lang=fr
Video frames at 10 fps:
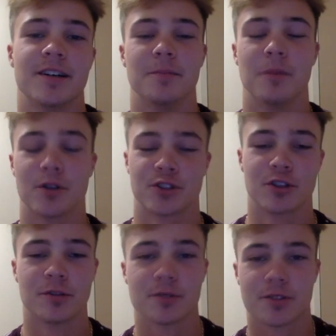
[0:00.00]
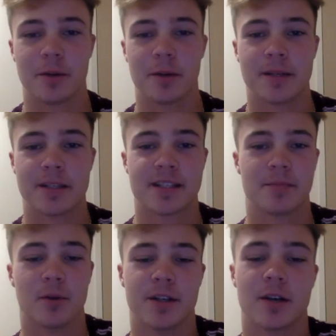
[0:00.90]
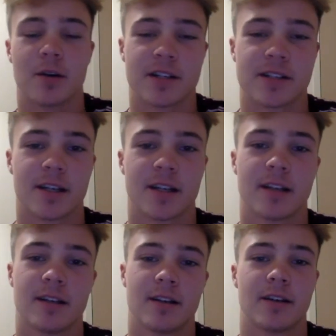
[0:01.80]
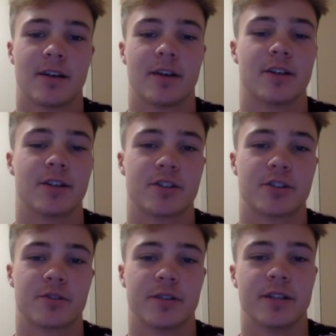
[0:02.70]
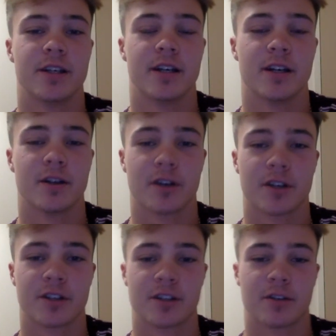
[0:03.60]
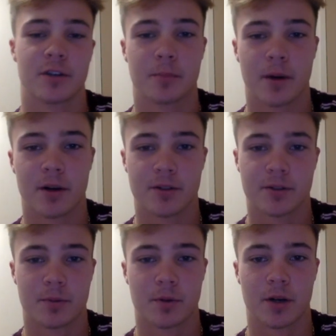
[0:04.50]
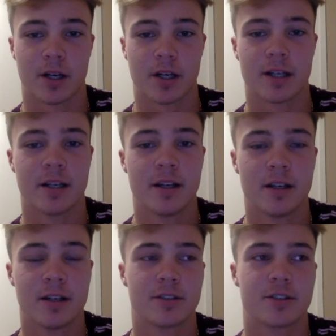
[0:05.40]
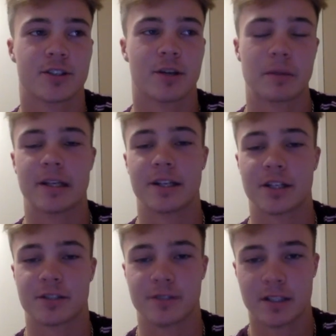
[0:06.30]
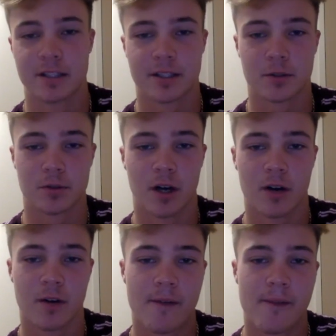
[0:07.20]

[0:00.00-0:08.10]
Euh, bonjour, je m'appelle Simone Loisel. Euh, je suis euh, un receveur de passe pour Champlain lennoxville les Cougars.